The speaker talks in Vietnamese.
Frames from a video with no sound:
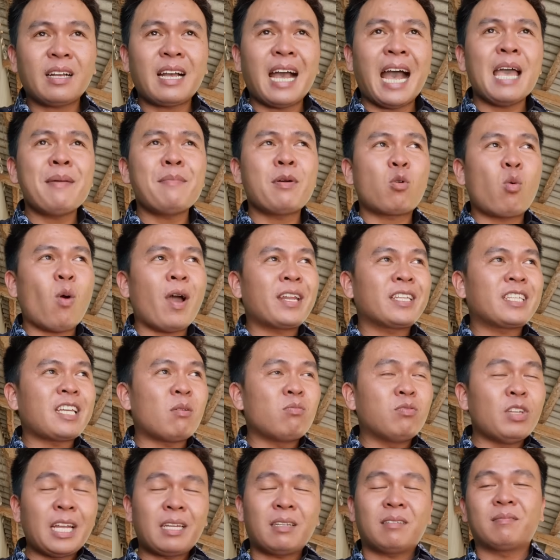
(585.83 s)
cái mà quan
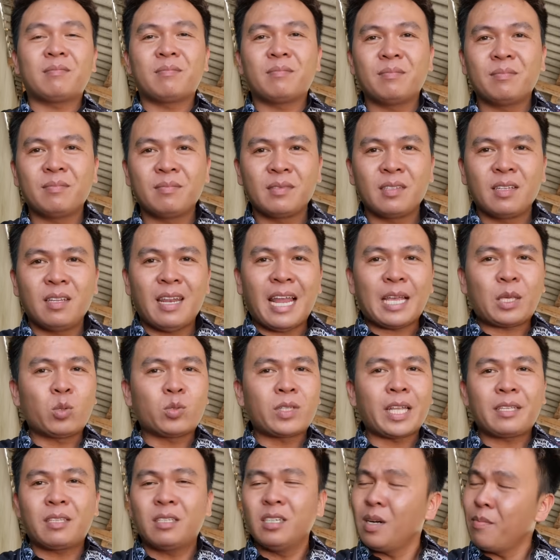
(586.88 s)
trọng nhất là
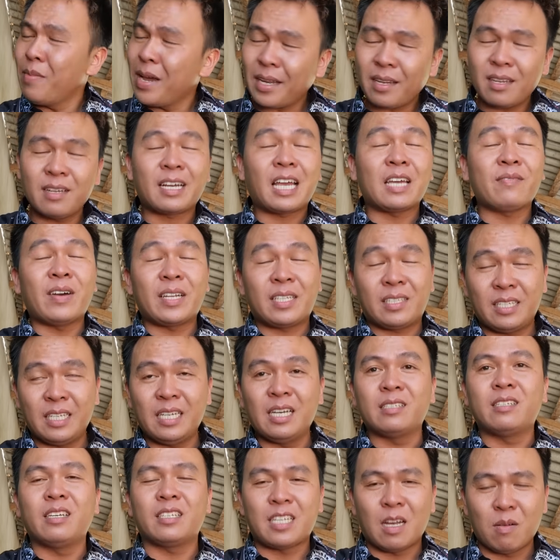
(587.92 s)
chúng ta chưa biết được cái vật gì
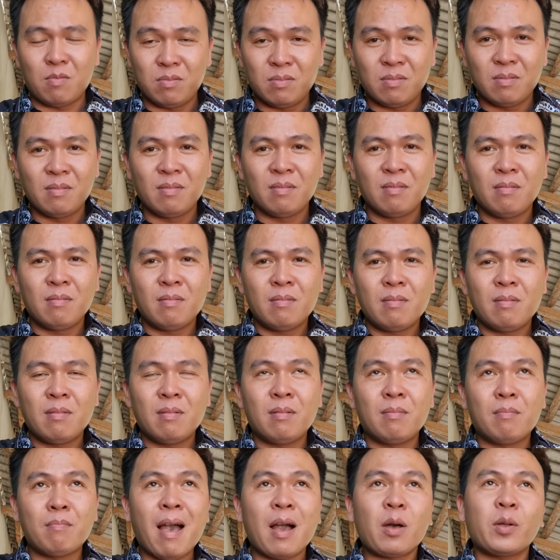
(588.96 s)
ở dưới sông
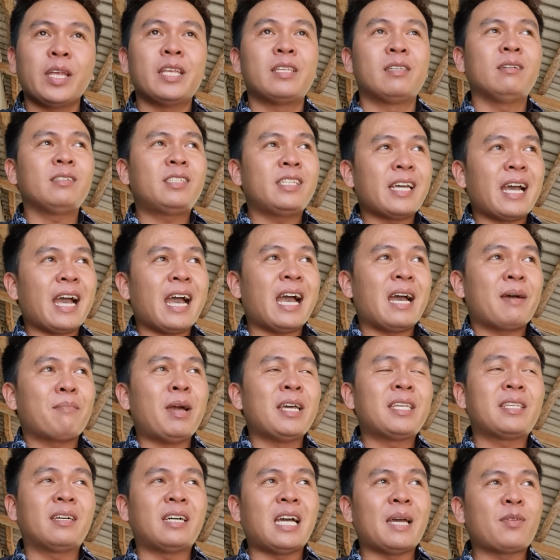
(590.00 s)
mà có thể giữ chị Hà
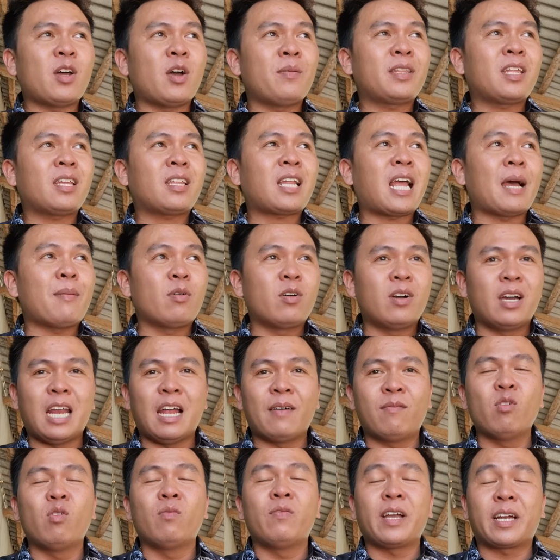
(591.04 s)
bây giờ em nói với tất cả mọi người
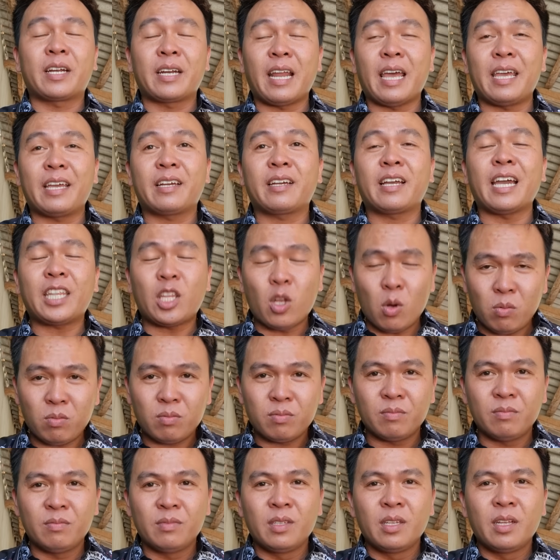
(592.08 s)
là vụ việc này kết thúc
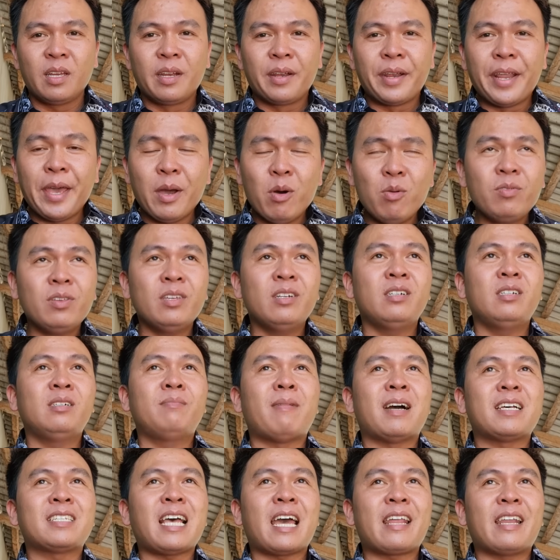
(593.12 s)
nếu như
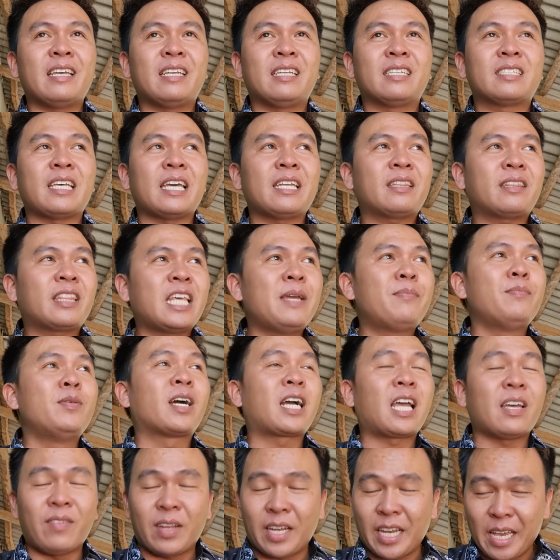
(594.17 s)
mà gia đình sẽ tìm
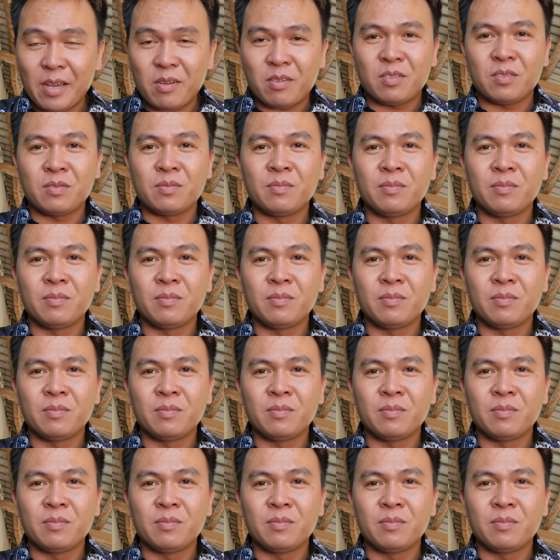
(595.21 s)
được cái vật neo